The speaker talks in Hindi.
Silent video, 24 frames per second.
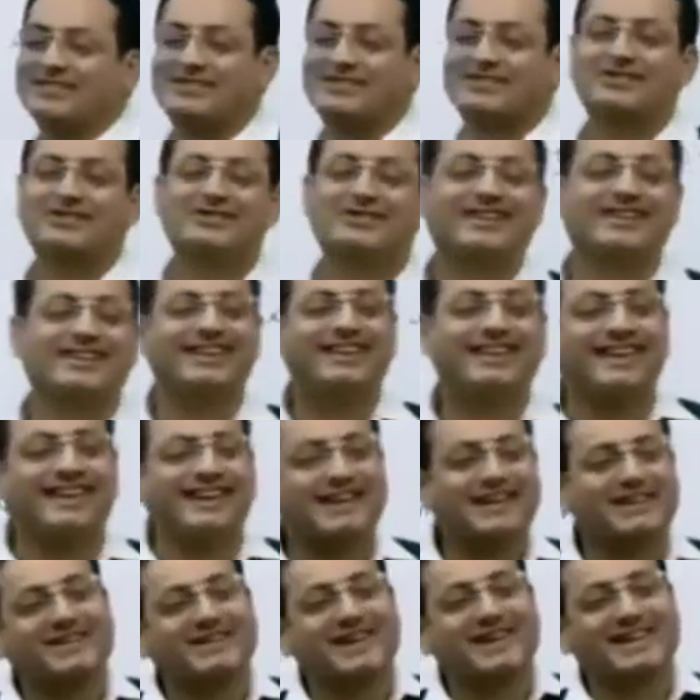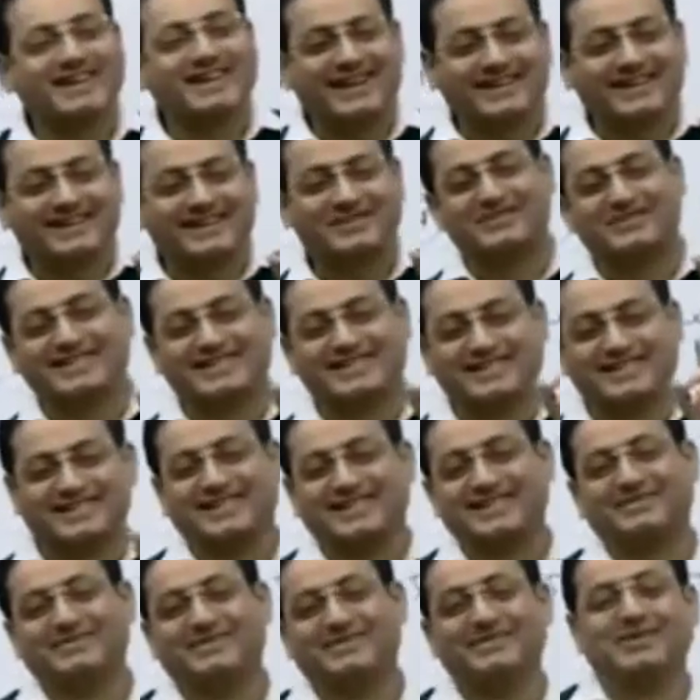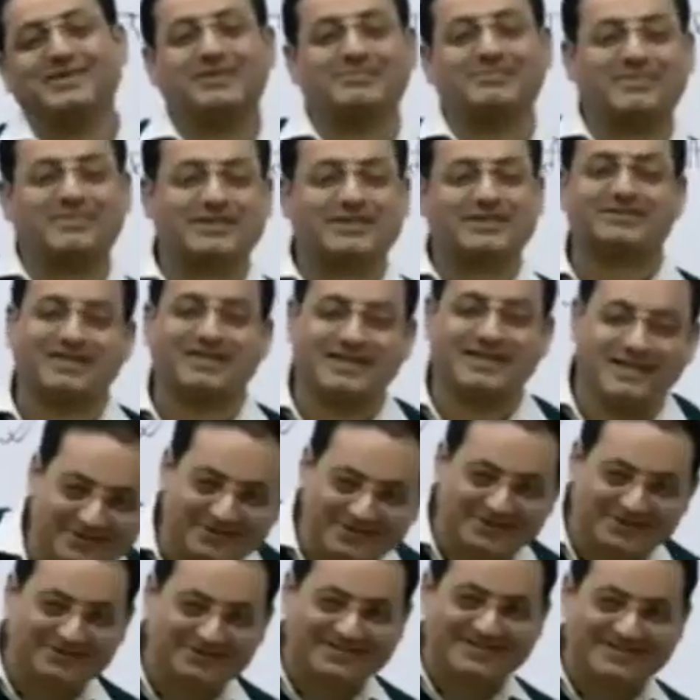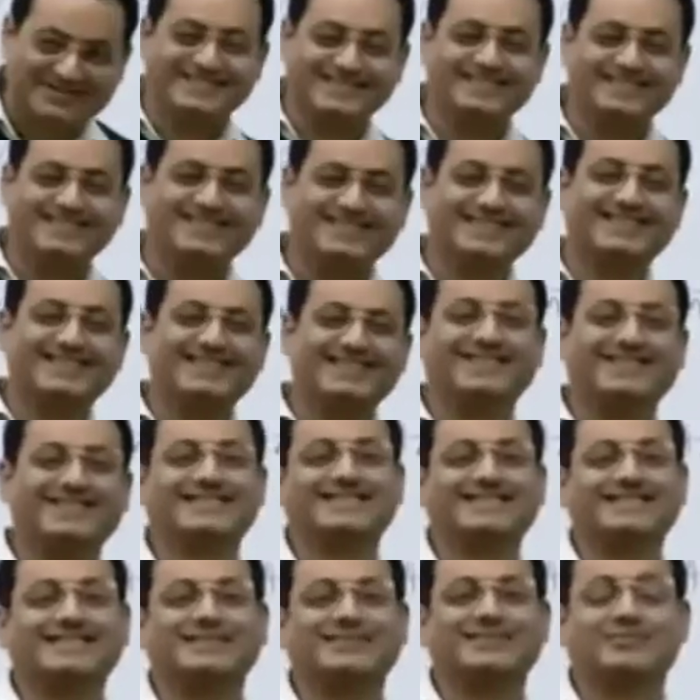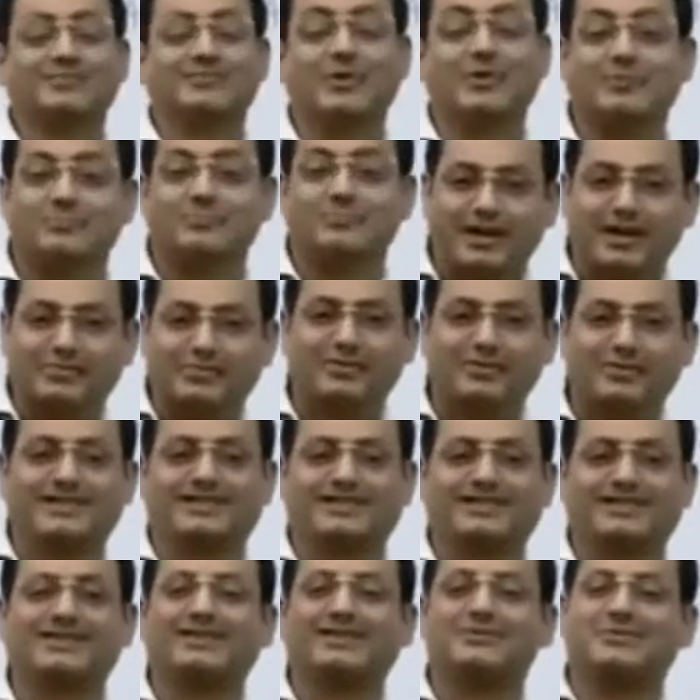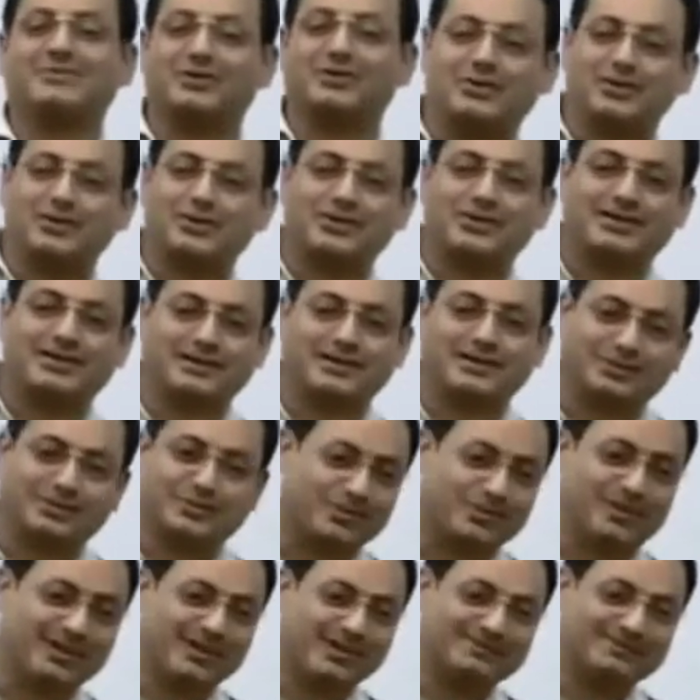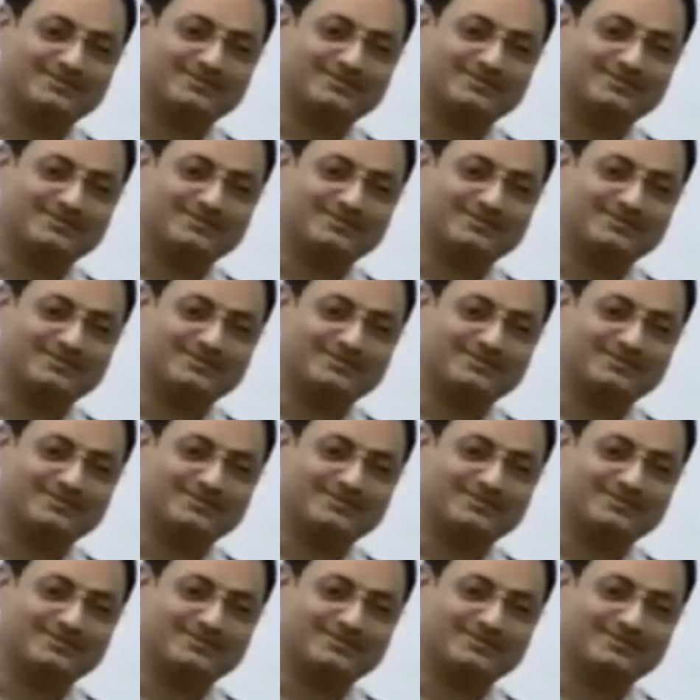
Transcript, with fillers: तो एक बार नाटक हुआ जिंदगी में उन्होंने पैर छुए मैंने भी छू दिए बोली पाप हो जाता मैंने अब जो भी हो जाता तो हो गया